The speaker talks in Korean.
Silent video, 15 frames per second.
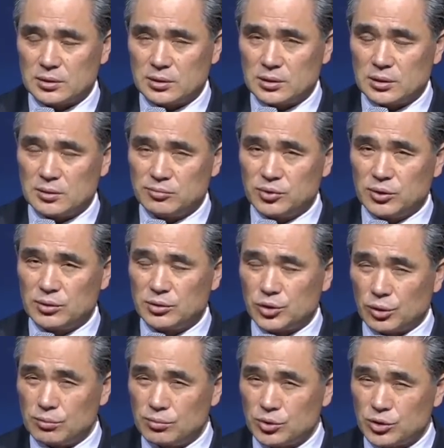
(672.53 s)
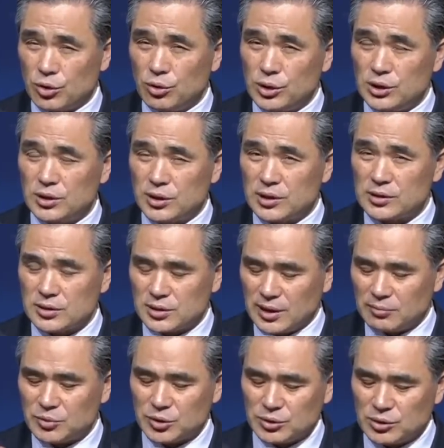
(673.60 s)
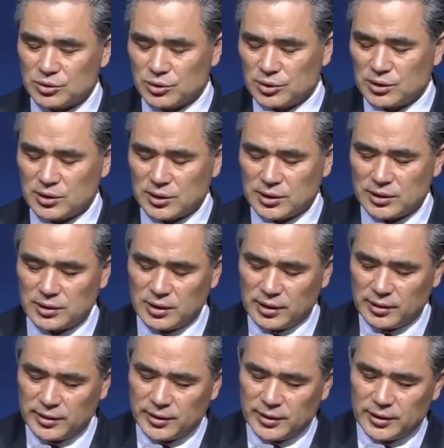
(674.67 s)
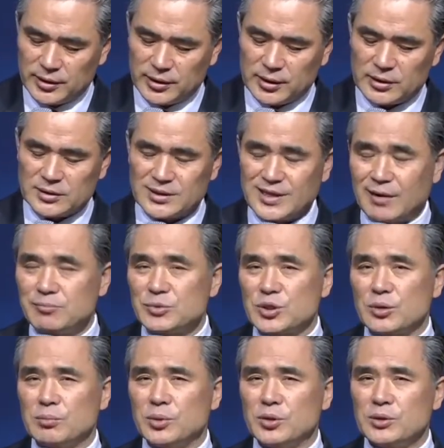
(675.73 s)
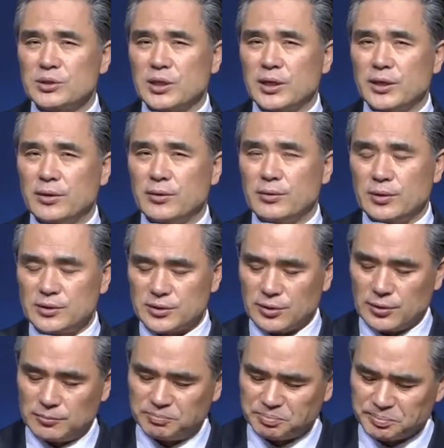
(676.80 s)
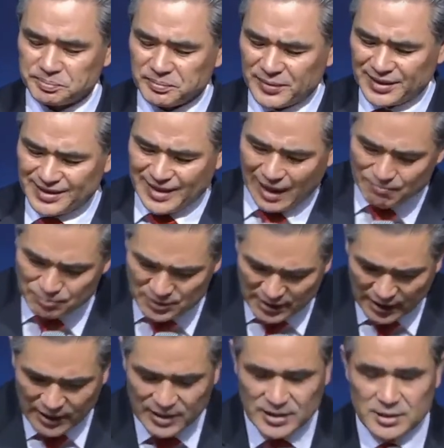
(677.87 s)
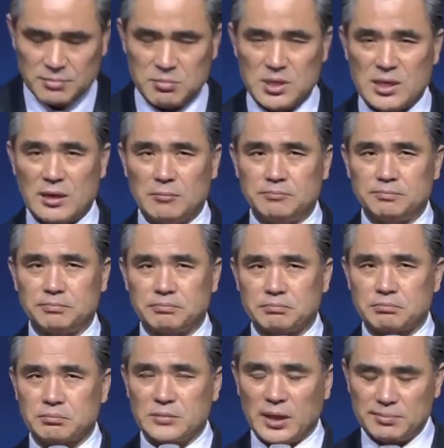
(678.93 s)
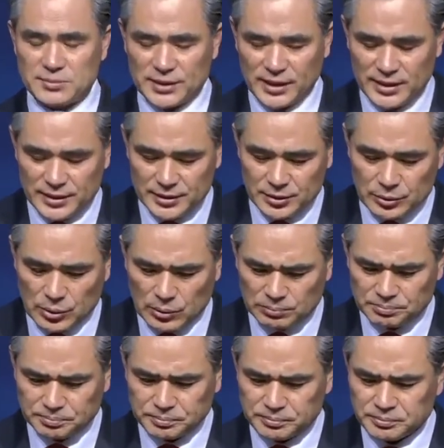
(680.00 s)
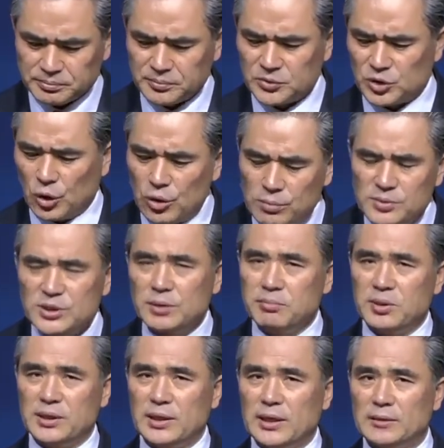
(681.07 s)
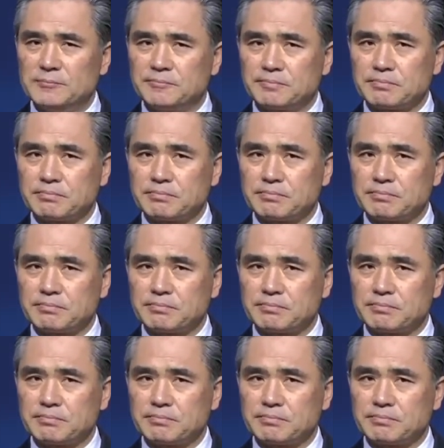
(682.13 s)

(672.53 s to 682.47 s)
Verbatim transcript: 이 히브리어는 전부 성이 들어가 있어요. 남성, 여성이 들어가 있는데 이게 이제 남성 명사예요. 그래서 남자 하인입니다. 남자 하인이고 젊은입니다.